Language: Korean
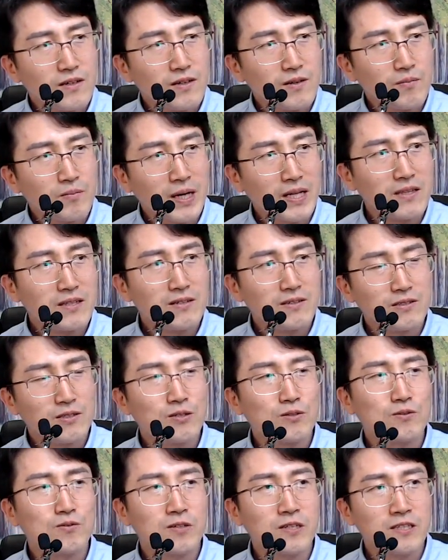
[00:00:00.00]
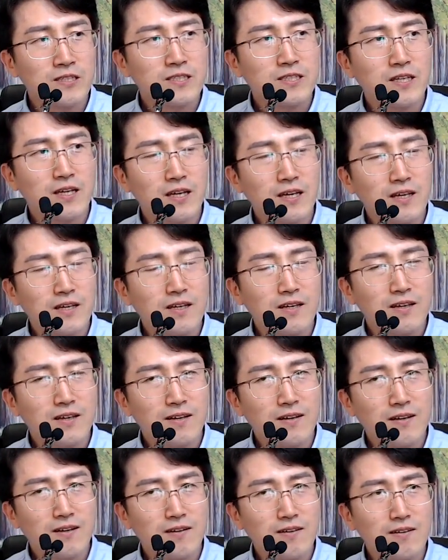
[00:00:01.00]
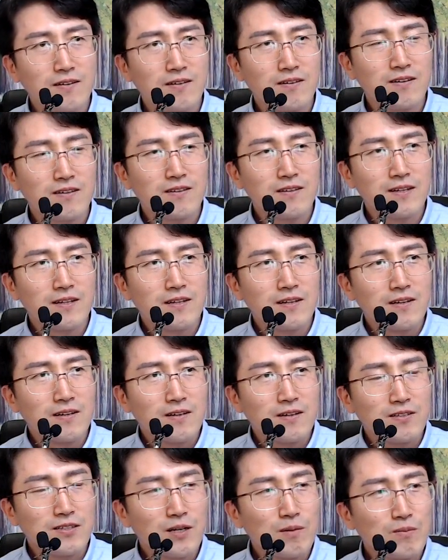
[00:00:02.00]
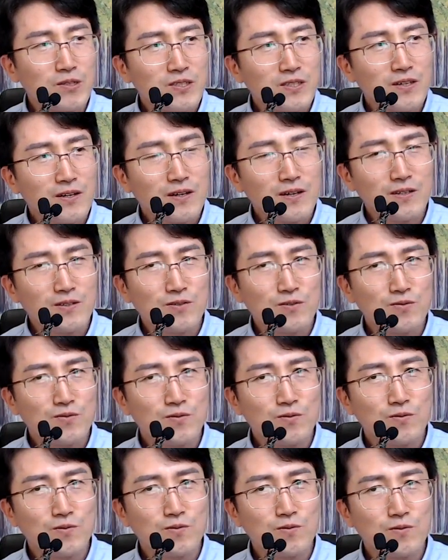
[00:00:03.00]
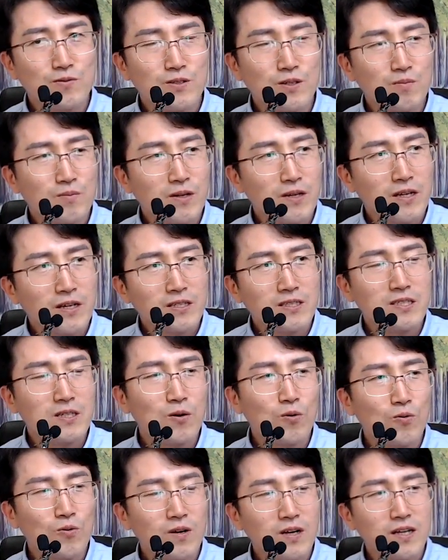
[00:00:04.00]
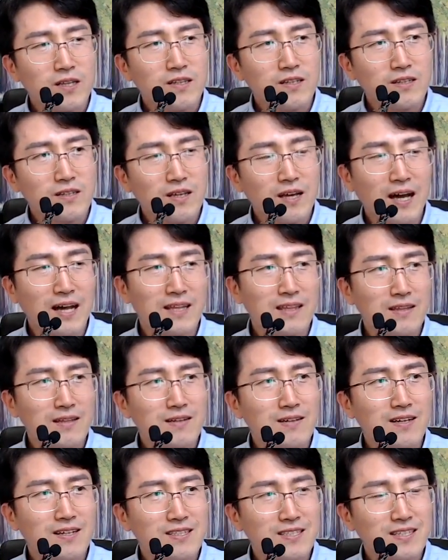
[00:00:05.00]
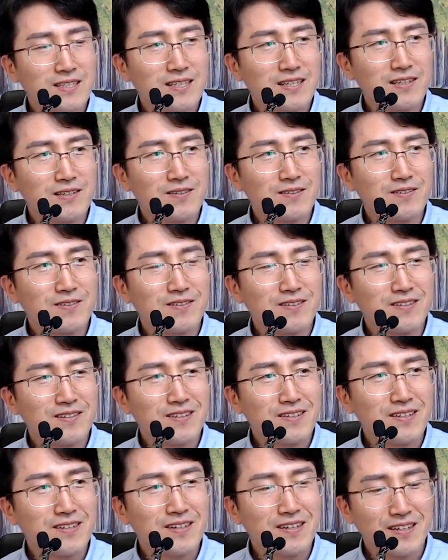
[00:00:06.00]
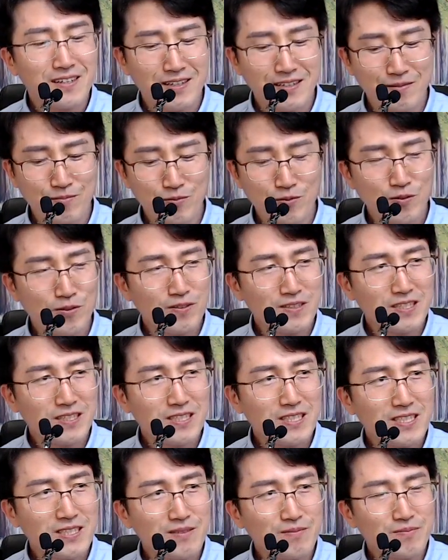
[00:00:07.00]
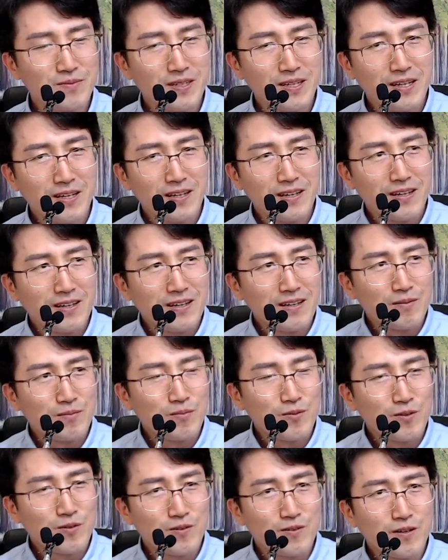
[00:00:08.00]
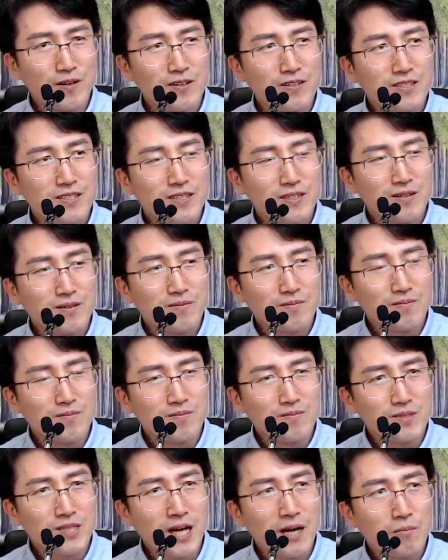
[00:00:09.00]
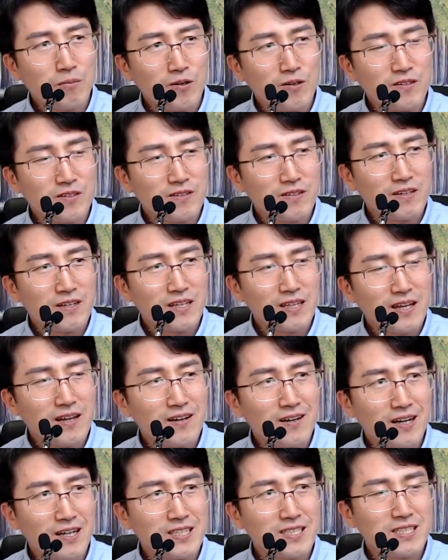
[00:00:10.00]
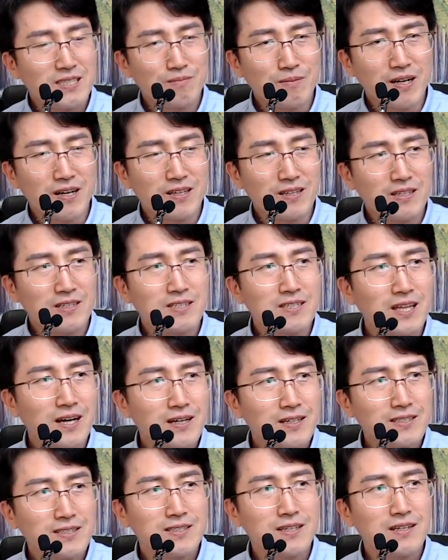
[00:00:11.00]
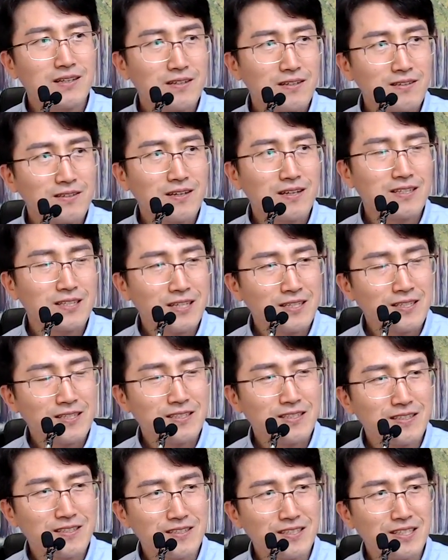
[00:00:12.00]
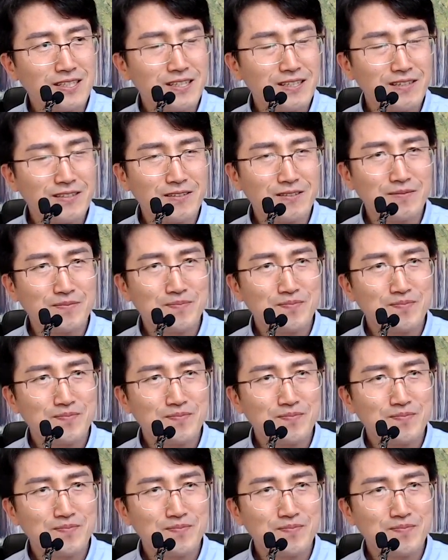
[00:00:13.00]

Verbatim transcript: 반등을 쳤죠, 해시에. 그러니까 점을 쳐가지고 정말 해시에 올랐는데 안 들어갔잖아요. 물론 이제 지금 뭐 0.3원 이렇게 내려갔지만 그 당시에는 그게 최선인 거잖아요.